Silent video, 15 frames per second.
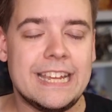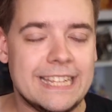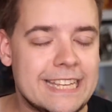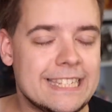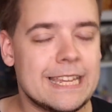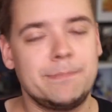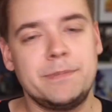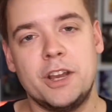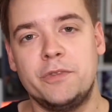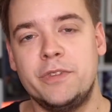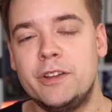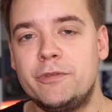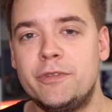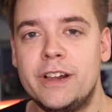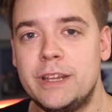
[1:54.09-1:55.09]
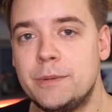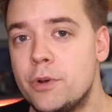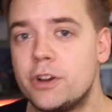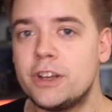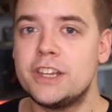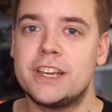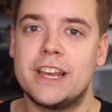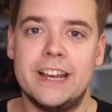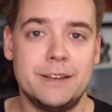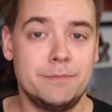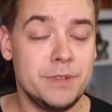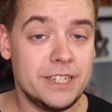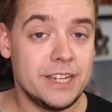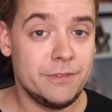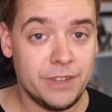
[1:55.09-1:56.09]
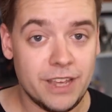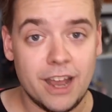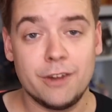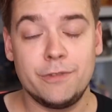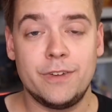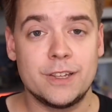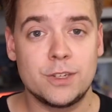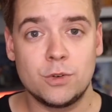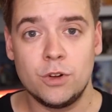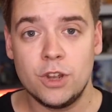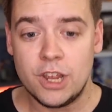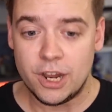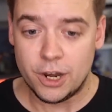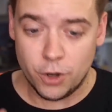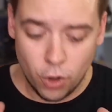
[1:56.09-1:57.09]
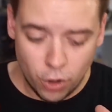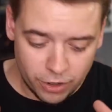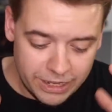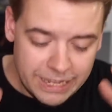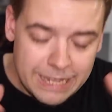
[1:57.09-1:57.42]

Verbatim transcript: Jetzt habt ihr auf jeden Fall die Möglichkeit, mit der VR-Fassung noch